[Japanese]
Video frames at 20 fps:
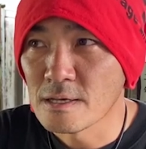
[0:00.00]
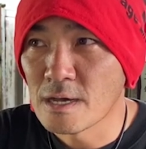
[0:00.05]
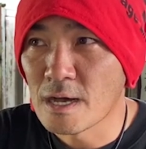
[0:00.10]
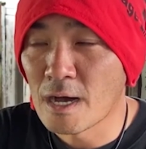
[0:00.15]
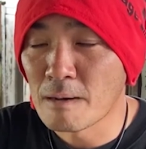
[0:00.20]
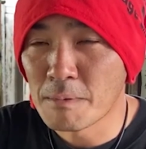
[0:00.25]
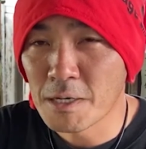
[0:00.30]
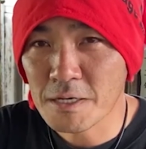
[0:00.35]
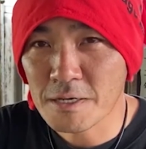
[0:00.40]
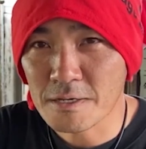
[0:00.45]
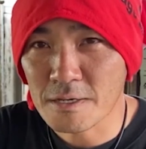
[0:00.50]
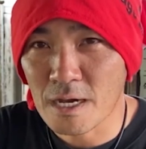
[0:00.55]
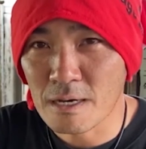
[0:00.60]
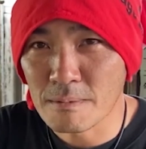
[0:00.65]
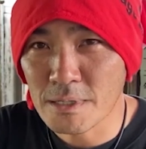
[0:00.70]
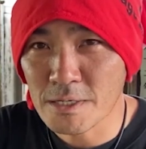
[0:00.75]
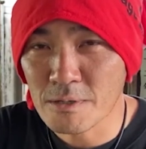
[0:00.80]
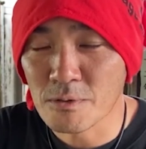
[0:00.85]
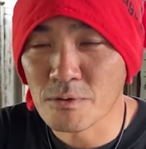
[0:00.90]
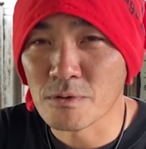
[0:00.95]
甘
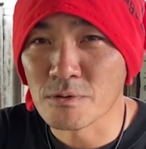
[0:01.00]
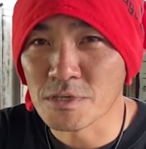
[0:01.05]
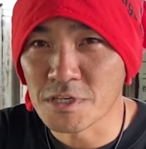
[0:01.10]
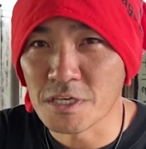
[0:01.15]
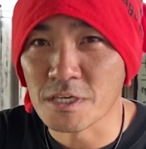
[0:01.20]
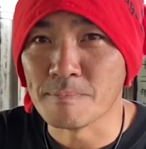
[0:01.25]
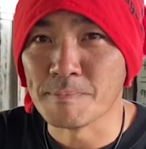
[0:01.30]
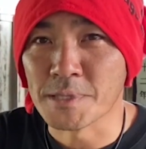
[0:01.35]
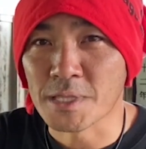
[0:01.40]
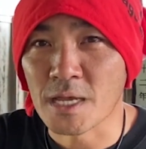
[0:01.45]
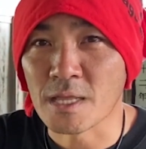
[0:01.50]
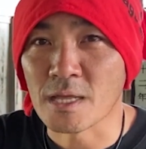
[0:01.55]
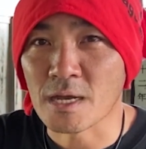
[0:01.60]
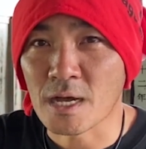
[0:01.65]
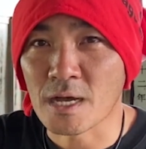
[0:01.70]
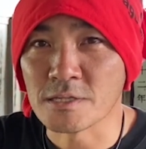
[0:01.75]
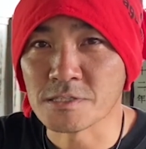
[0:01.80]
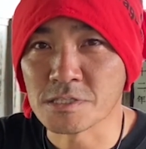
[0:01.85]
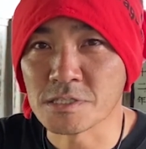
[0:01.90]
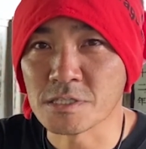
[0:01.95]
甘いほどいいみたいな
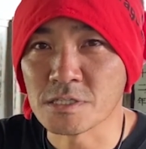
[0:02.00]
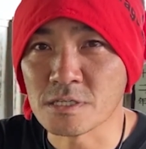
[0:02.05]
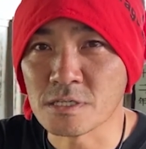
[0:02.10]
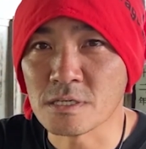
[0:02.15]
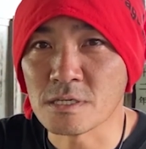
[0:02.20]
感じ